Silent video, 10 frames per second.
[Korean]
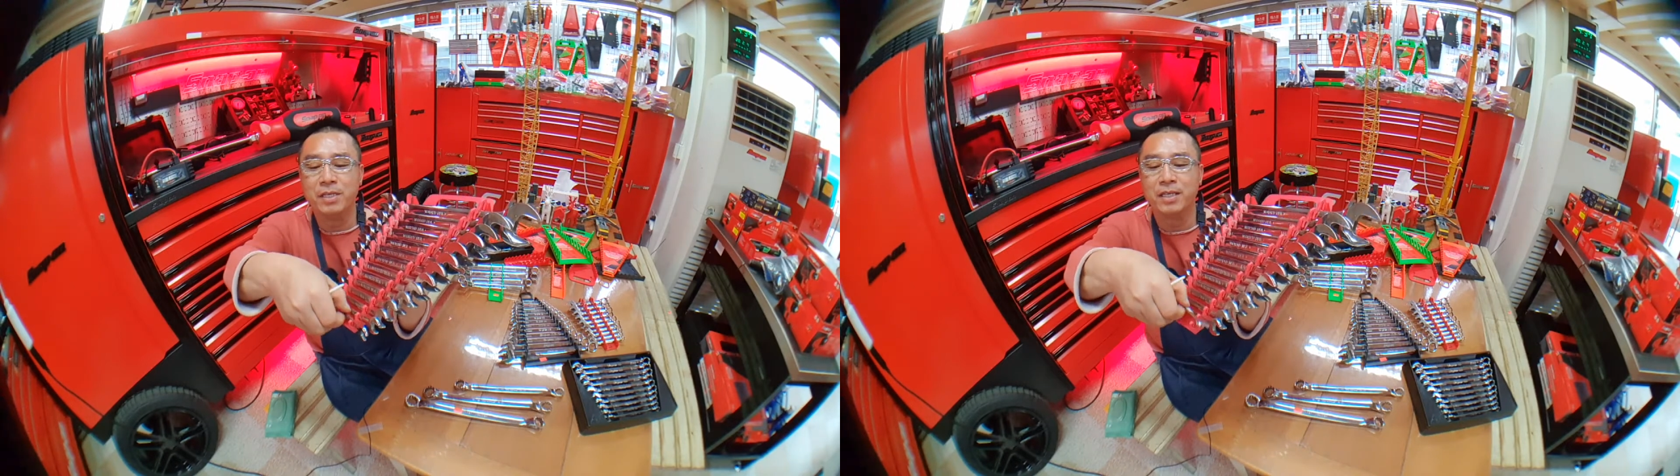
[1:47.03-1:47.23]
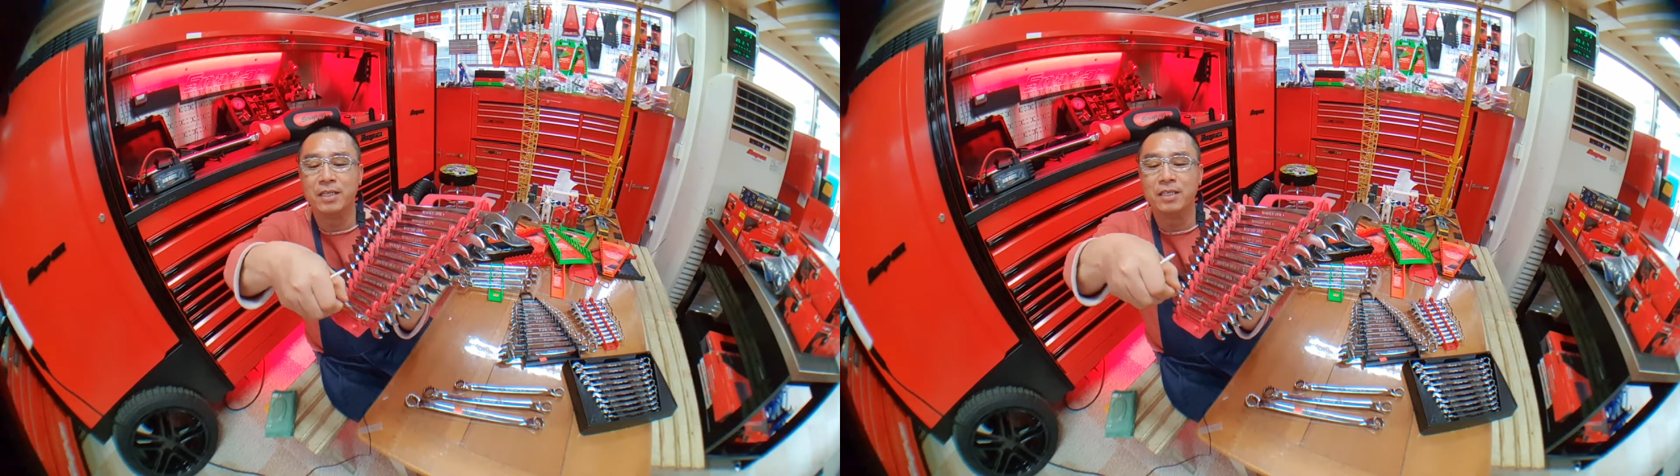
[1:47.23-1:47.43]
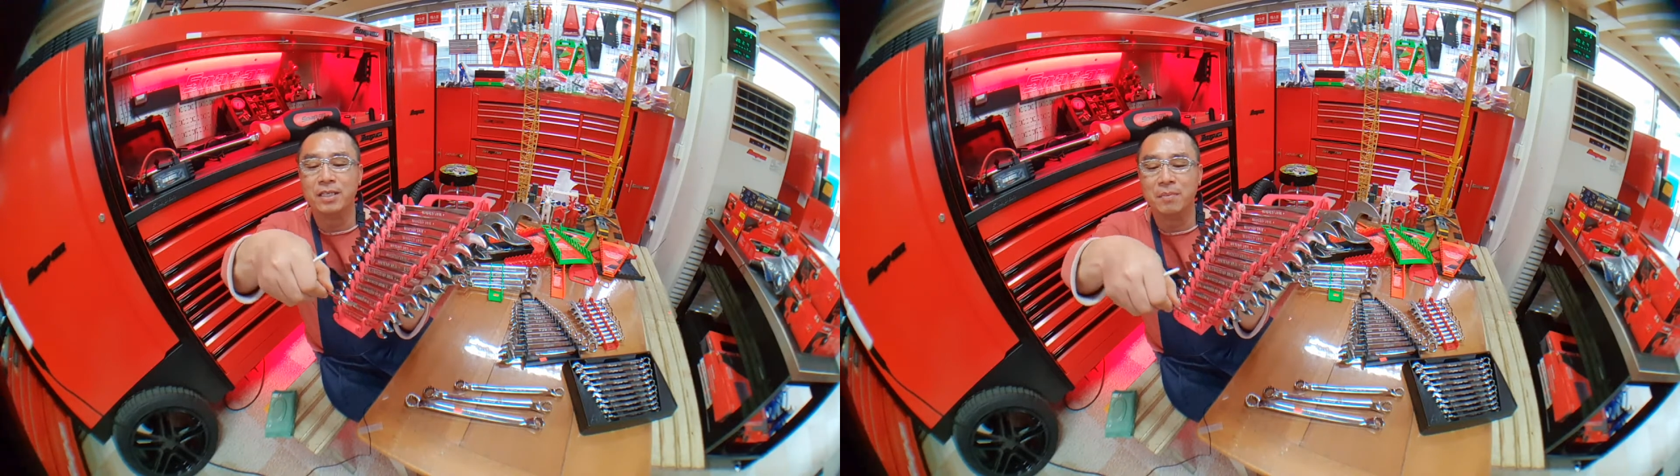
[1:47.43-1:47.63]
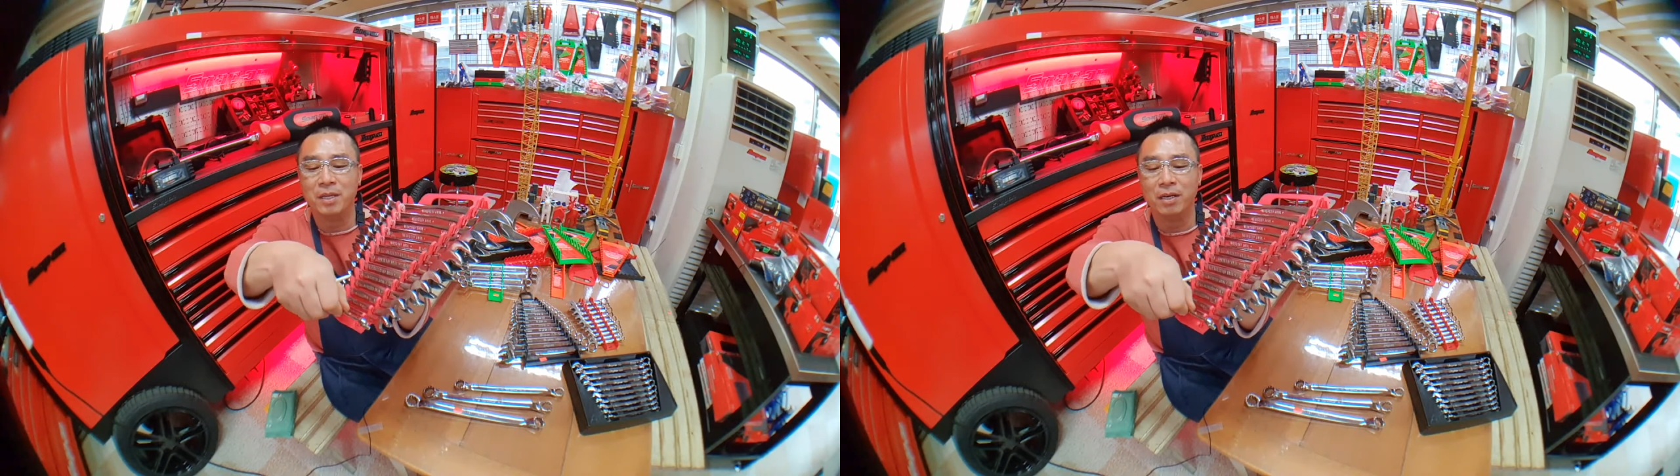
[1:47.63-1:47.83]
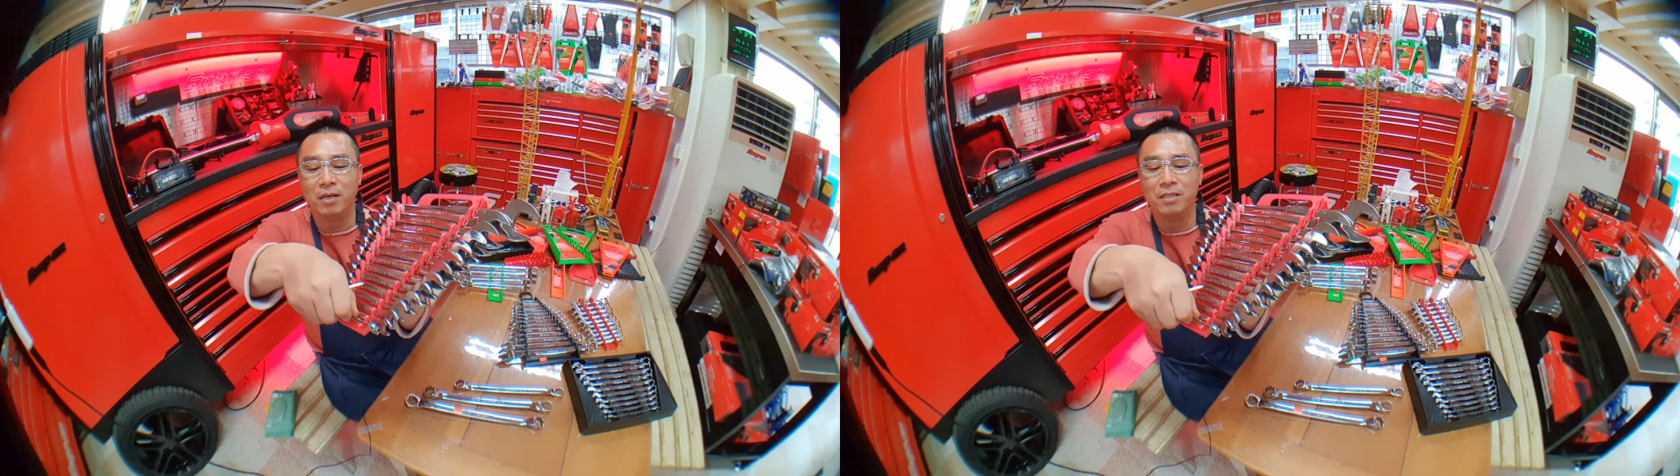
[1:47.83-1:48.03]
이렇게 넣게
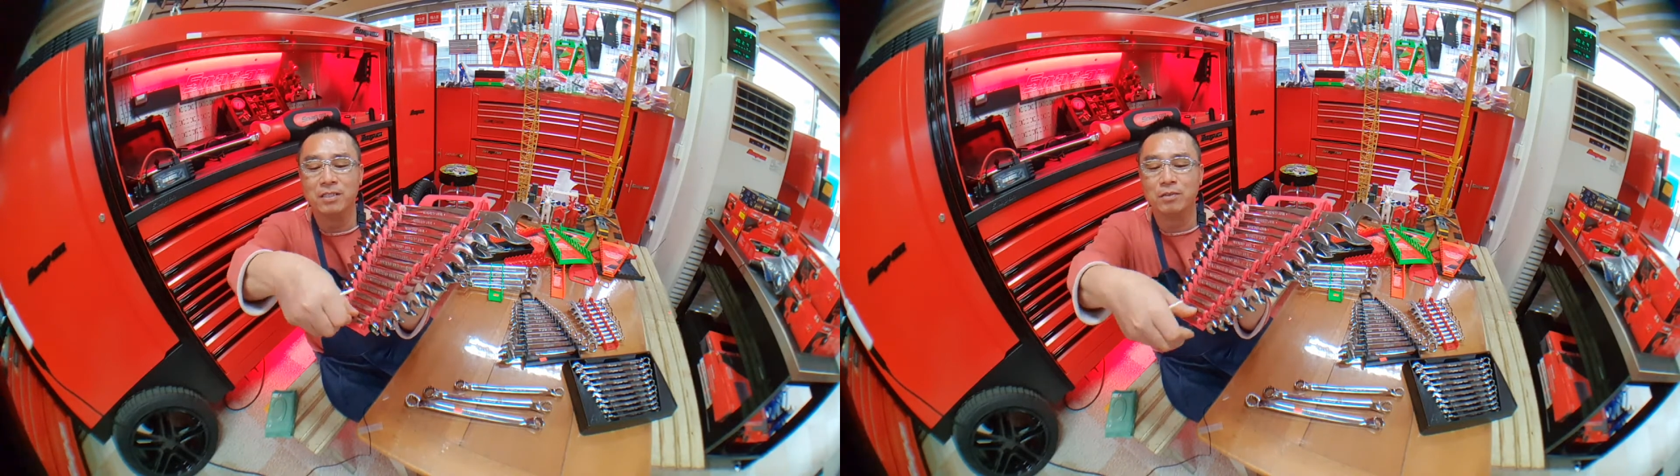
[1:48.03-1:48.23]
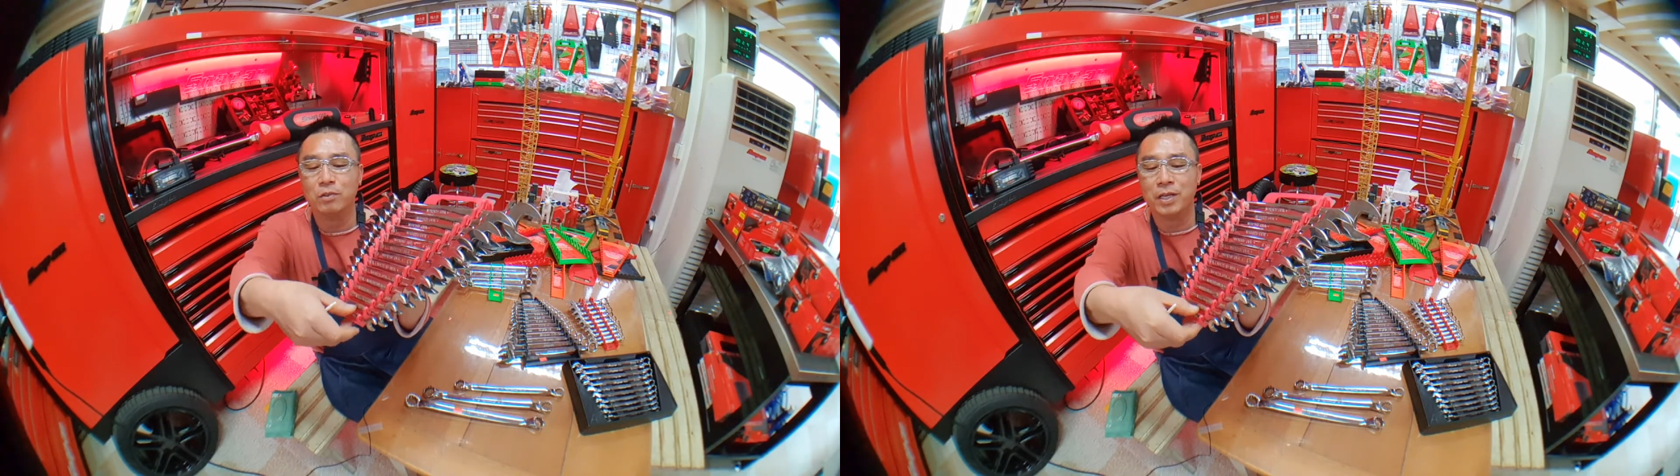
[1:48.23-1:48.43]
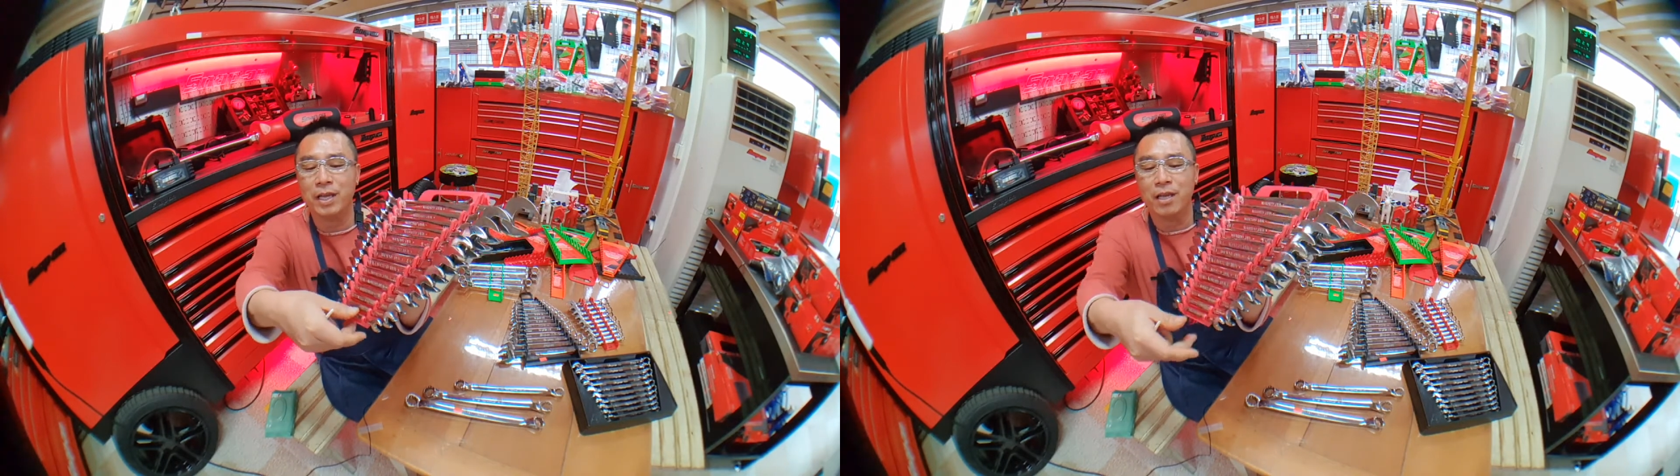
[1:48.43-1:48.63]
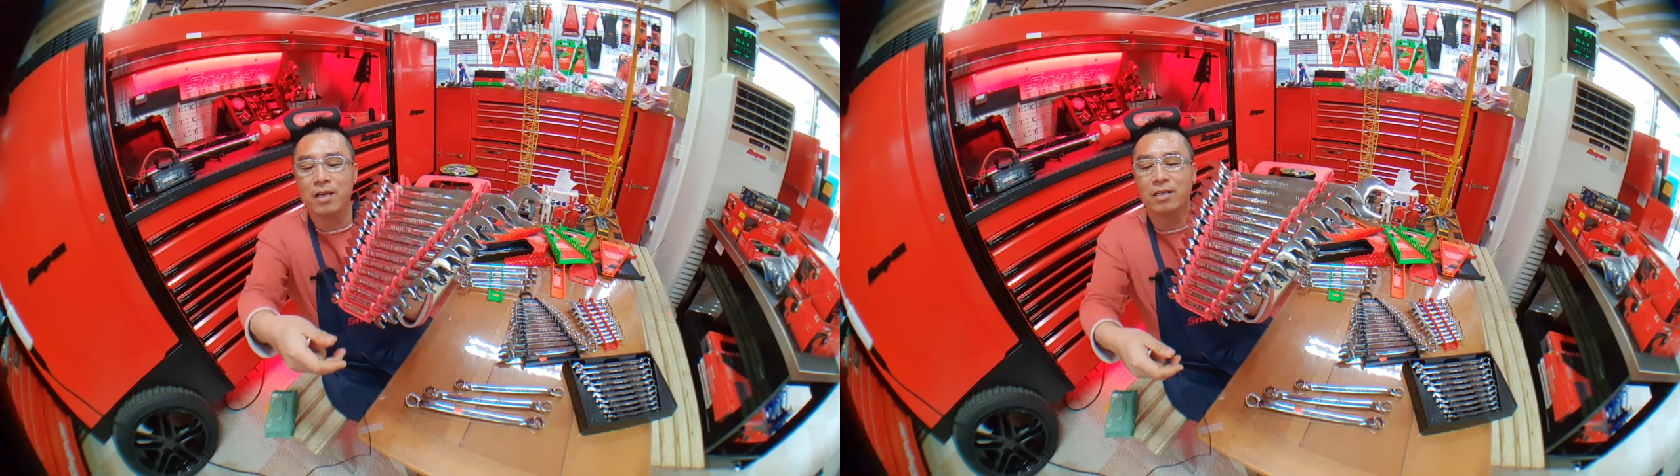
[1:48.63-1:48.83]
되면 어느 정도의